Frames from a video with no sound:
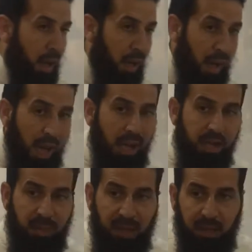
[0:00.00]
الحاء
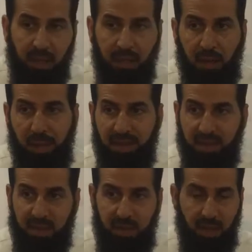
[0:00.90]
لمن؟
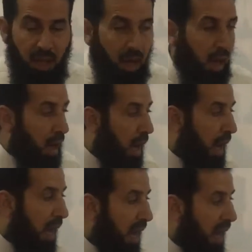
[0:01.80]
للبصري
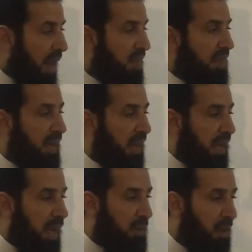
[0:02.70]
قال هذه
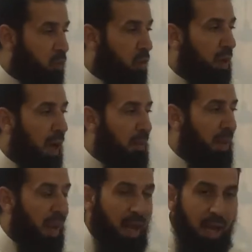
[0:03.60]
الكلمة تقرأ
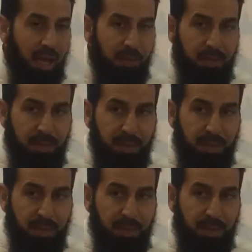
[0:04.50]
بالغيب